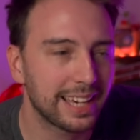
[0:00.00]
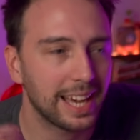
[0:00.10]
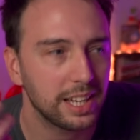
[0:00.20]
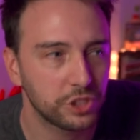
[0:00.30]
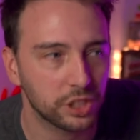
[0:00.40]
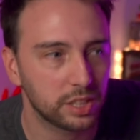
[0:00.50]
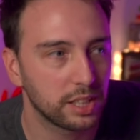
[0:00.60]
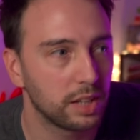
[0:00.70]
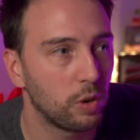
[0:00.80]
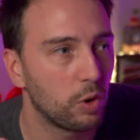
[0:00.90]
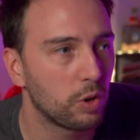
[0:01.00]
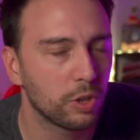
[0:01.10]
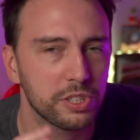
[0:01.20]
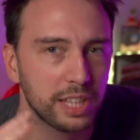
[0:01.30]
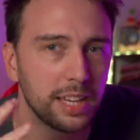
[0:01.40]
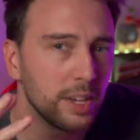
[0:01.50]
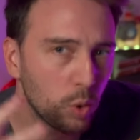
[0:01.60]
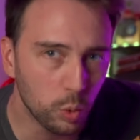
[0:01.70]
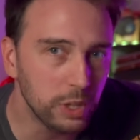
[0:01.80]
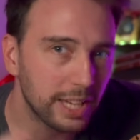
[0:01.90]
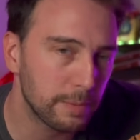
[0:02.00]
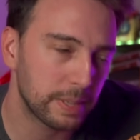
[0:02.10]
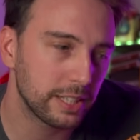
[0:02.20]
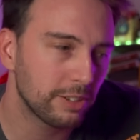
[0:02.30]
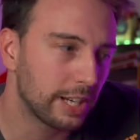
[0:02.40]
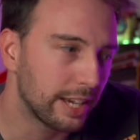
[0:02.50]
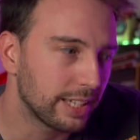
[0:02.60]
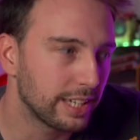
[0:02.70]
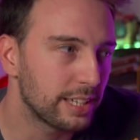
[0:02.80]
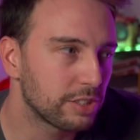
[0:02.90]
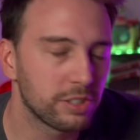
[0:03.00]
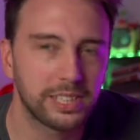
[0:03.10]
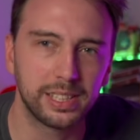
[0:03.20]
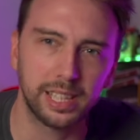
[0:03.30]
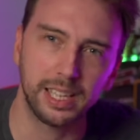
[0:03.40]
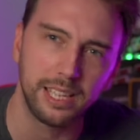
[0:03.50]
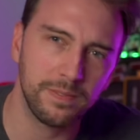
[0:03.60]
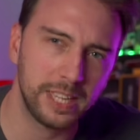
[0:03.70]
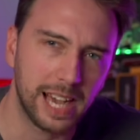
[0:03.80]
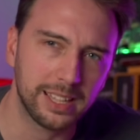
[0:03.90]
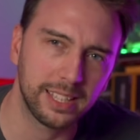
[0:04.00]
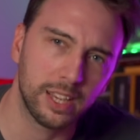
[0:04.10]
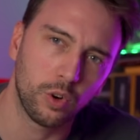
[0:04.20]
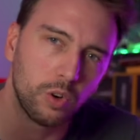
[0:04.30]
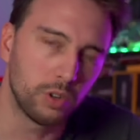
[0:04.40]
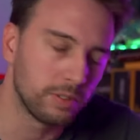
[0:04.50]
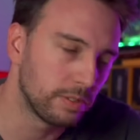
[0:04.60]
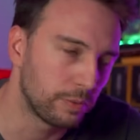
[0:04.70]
gadget eh, o cose uniche e particolari che sono state inviate o eh,